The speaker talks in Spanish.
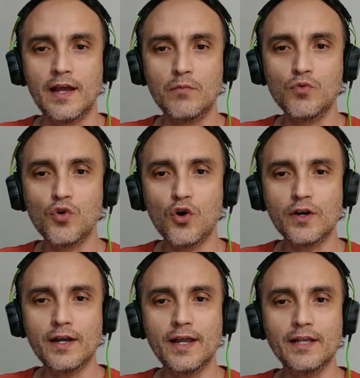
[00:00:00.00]
El
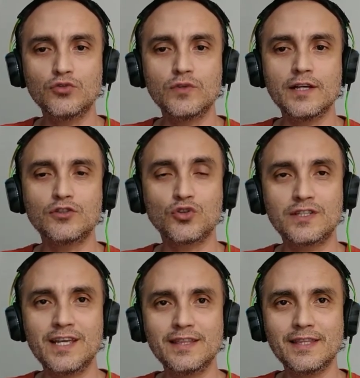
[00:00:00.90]
muón es unas
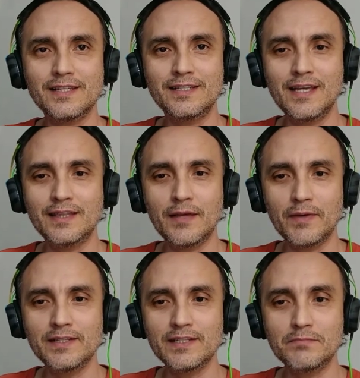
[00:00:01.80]
207
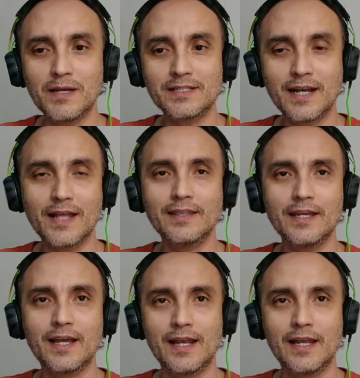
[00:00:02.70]
veces más
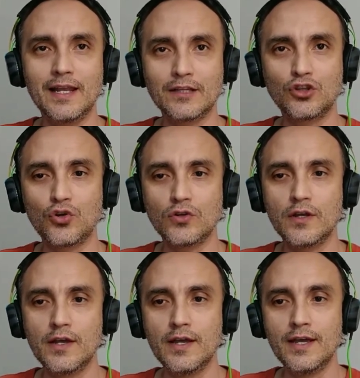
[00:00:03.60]
grande que el electrón
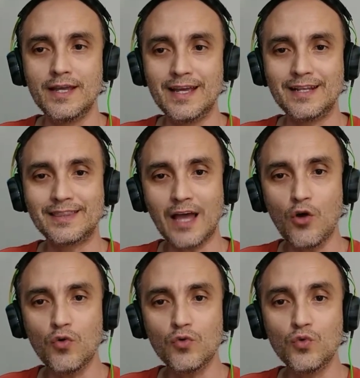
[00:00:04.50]
y el
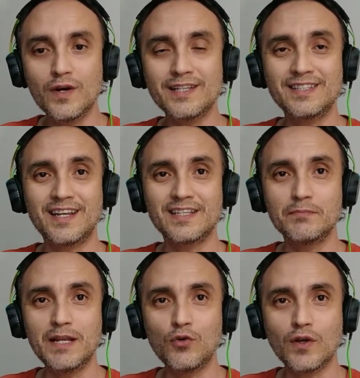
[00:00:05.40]
tau unas
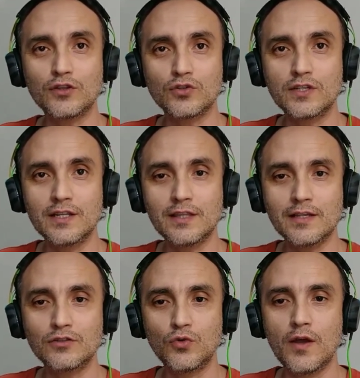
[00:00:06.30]

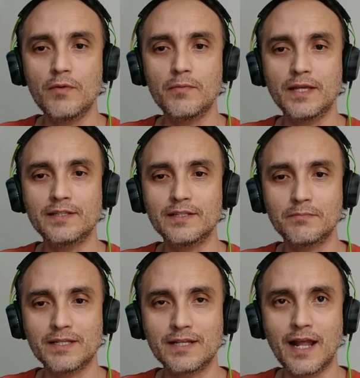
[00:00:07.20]
3409 veces
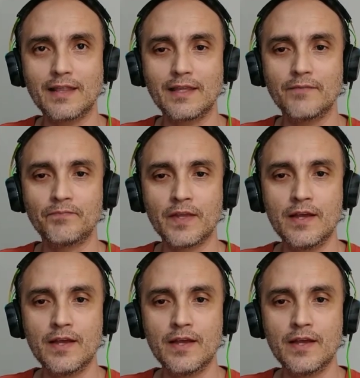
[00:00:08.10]
más grande.